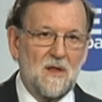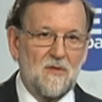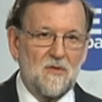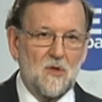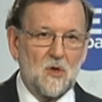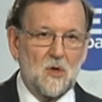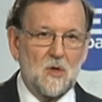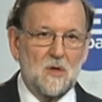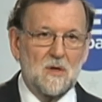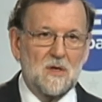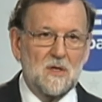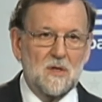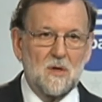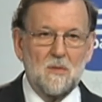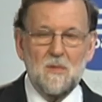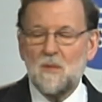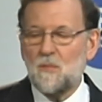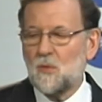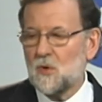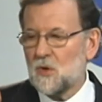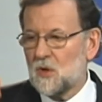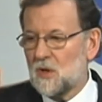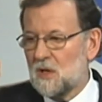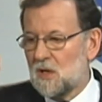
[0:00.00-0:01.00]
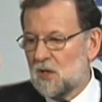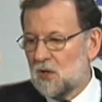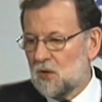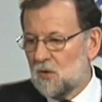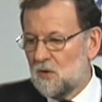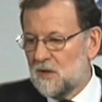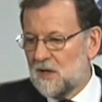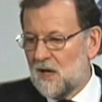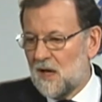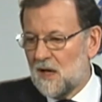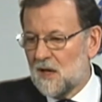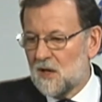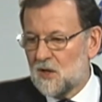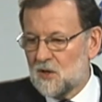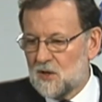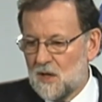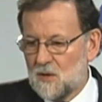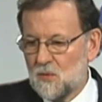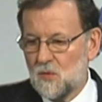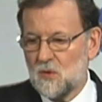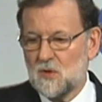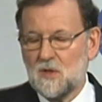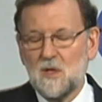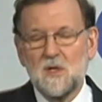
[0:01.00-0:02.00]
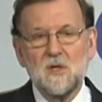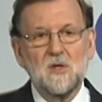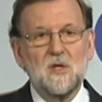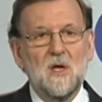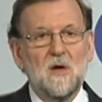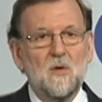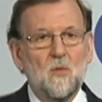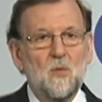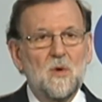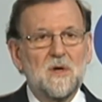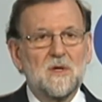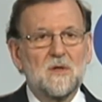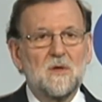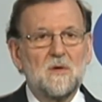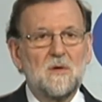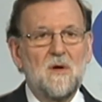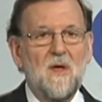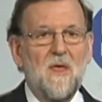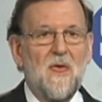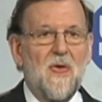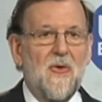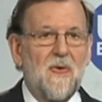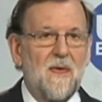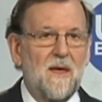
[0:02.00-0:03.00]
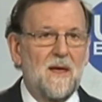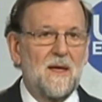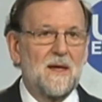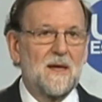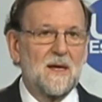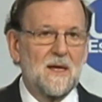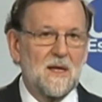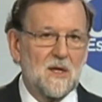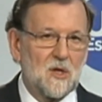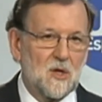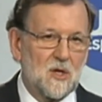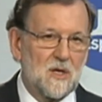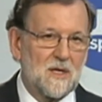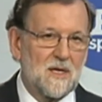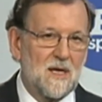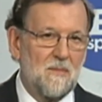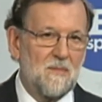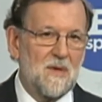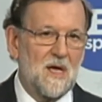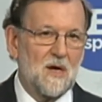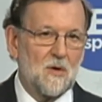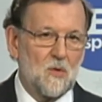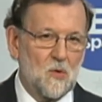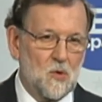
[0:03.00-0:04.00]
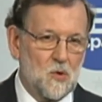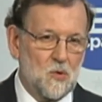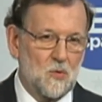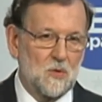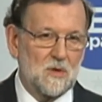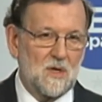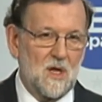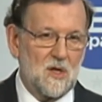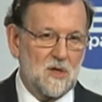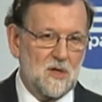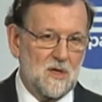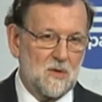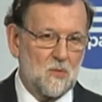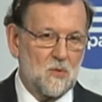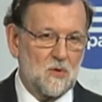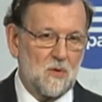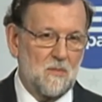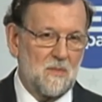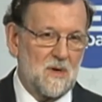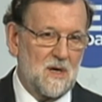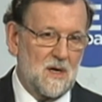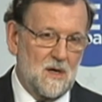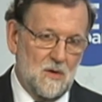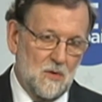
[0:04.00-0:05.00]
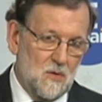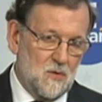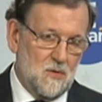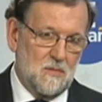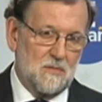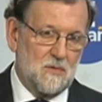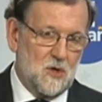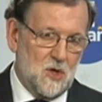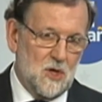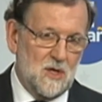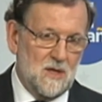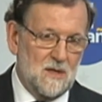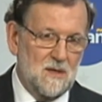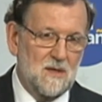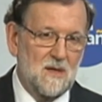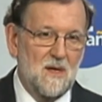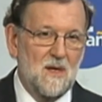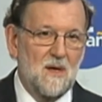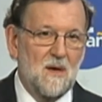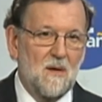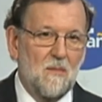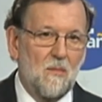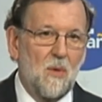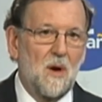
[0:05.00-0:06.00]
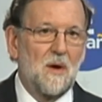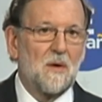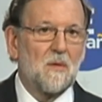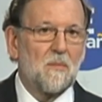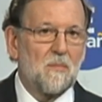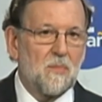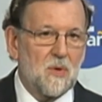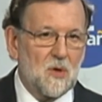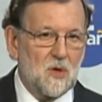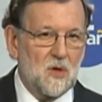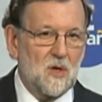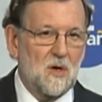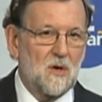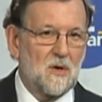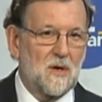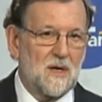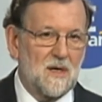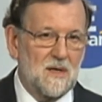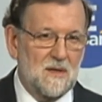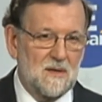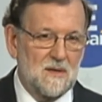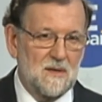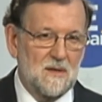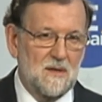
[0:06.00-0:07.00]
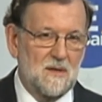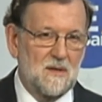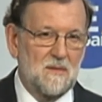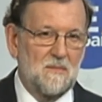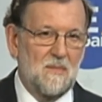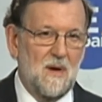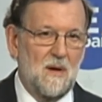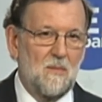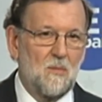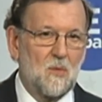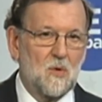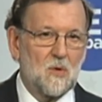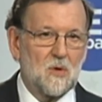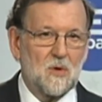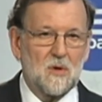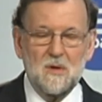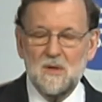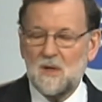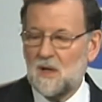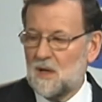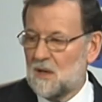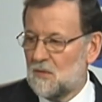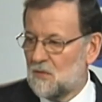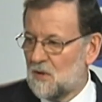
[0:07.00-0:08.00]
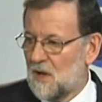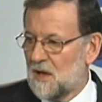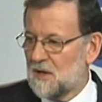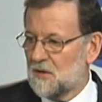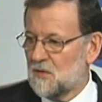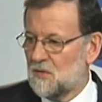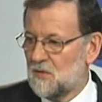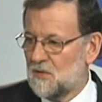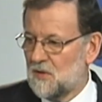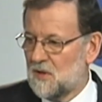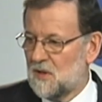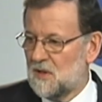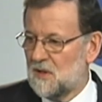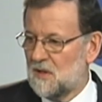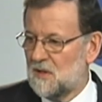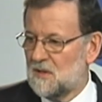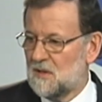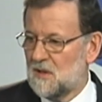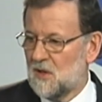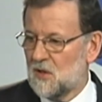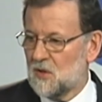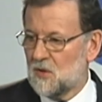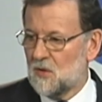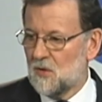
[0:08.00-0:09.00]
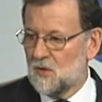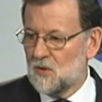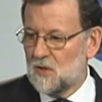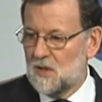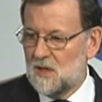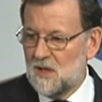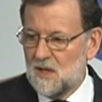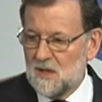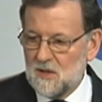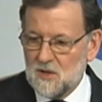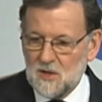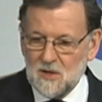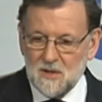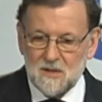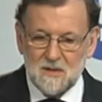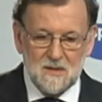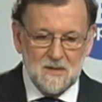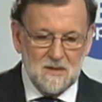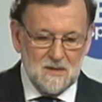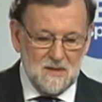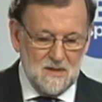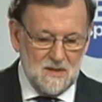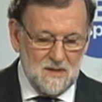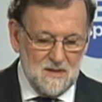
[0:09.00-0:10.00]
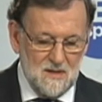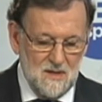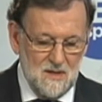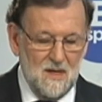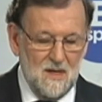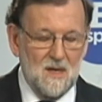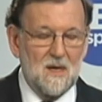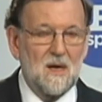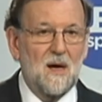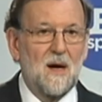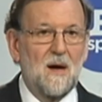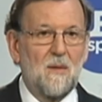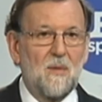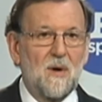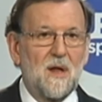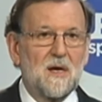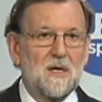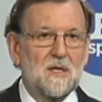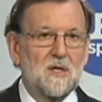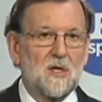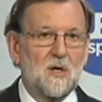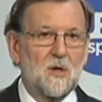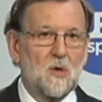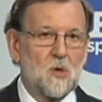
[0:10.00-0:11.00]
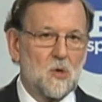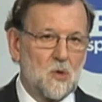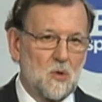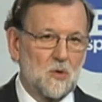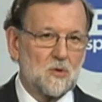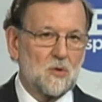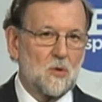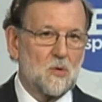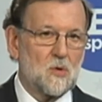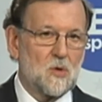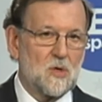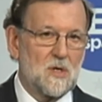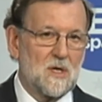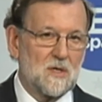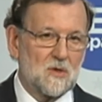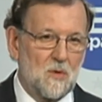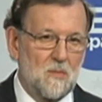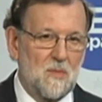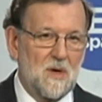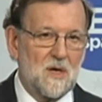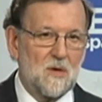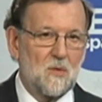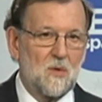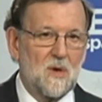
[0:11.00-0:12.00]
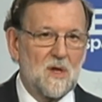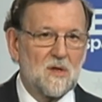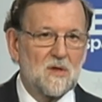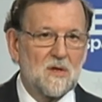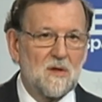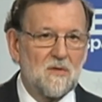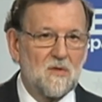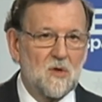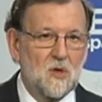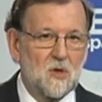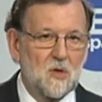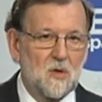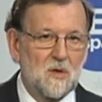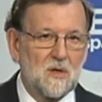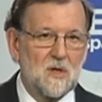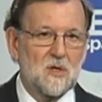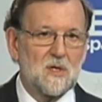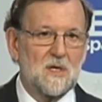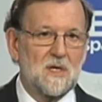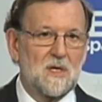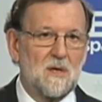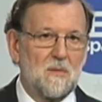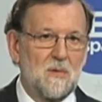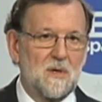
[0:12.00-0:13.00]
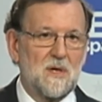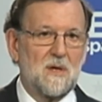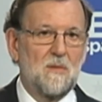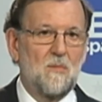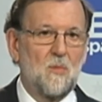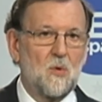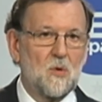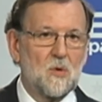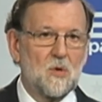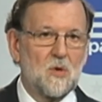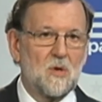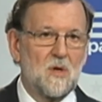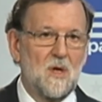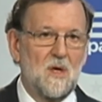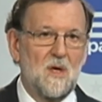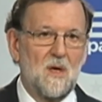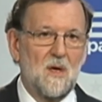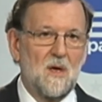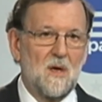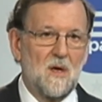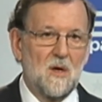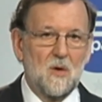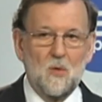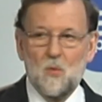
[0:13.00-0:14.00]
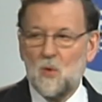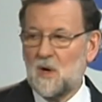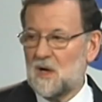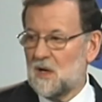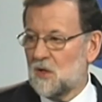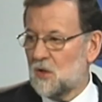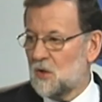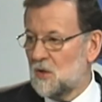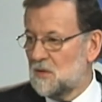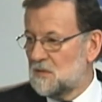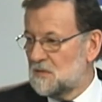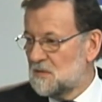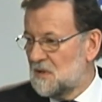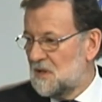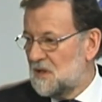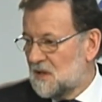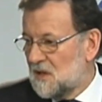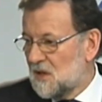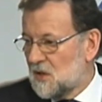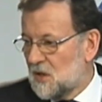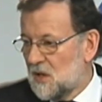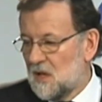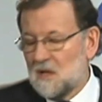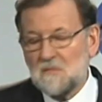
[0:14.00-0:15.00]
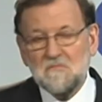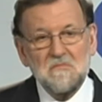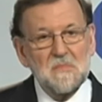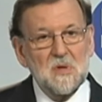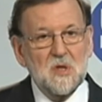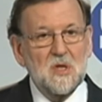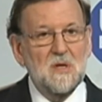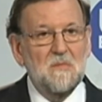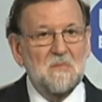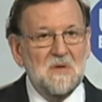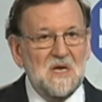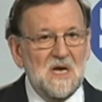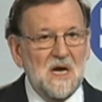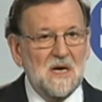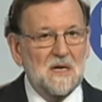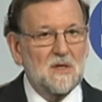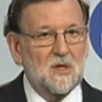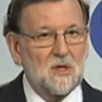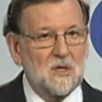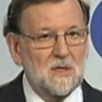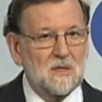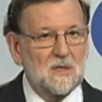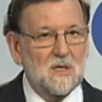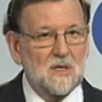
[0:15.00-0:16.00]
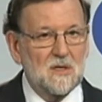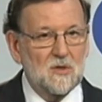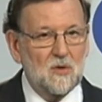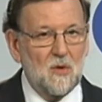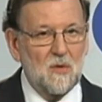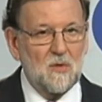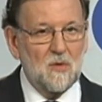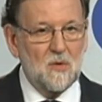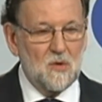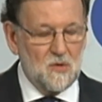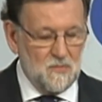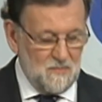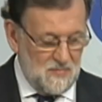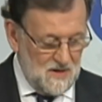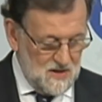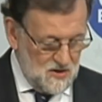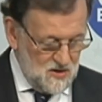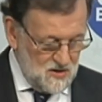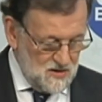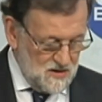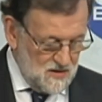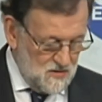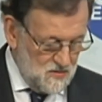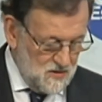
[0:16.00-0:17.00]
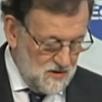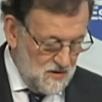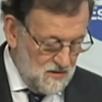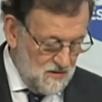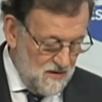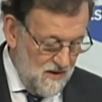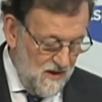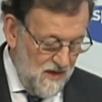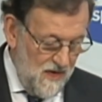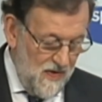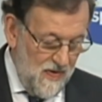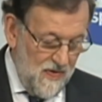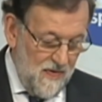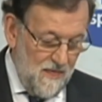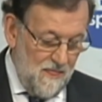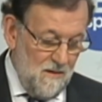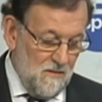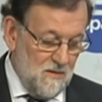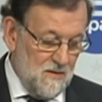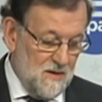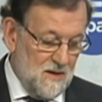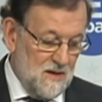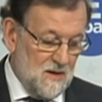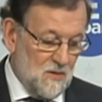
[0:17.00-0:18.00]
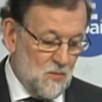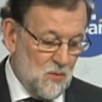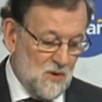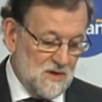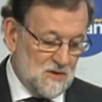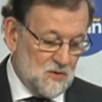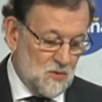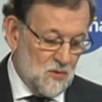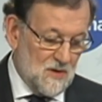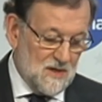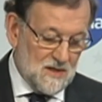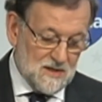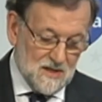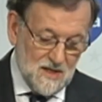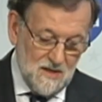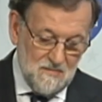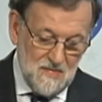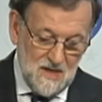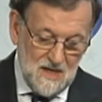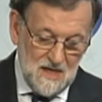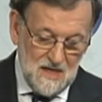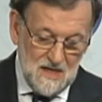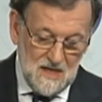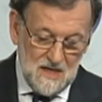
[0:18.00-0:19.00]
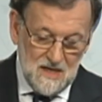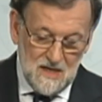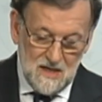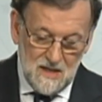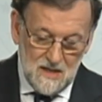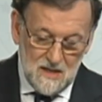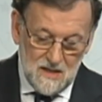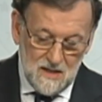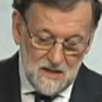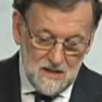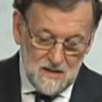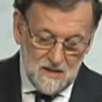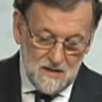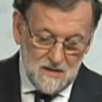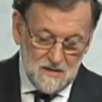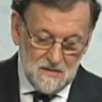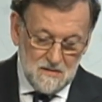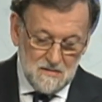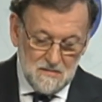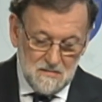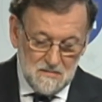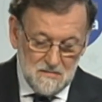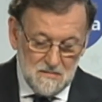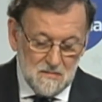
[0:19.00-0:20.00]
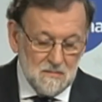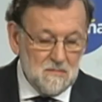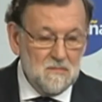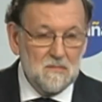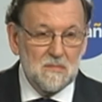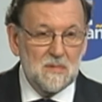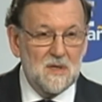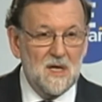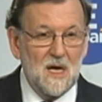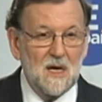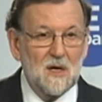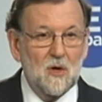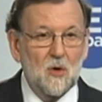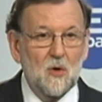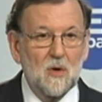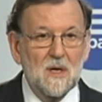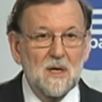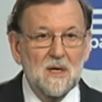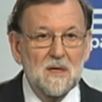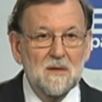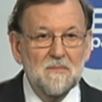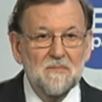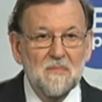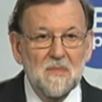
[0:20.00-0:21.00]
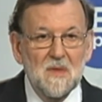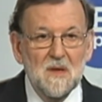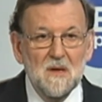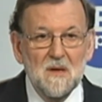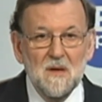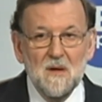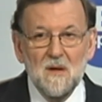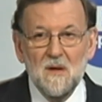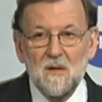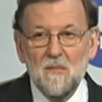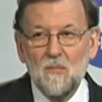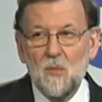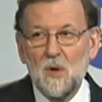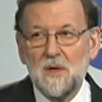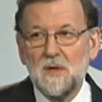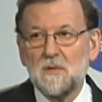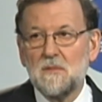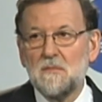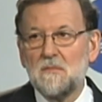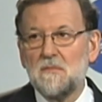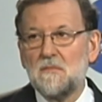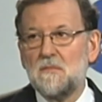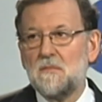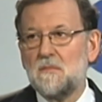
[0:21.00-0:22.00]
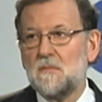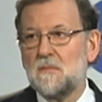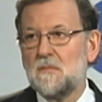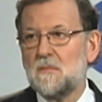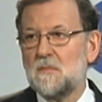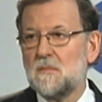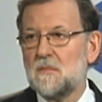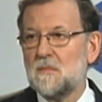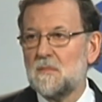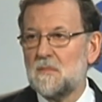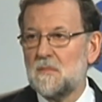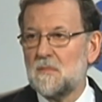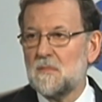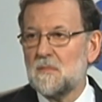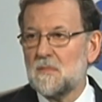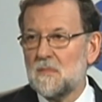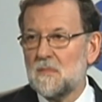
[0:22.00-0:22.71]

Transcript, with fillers: decisión que tomamos es, oiga, ¿están ustedes de acuerdo en que se llame a consultas a nuestro embajador? Sí. Bueno, pues ahora eh, vamos a lo largo de, estos días eh, a hablar entre nosotros y a tomar unas decisiones que ya veremos eh, cuáles son y que sean similares entre todos los países de la Unión. No, en cuanto al tema de Angola, bueno, mm,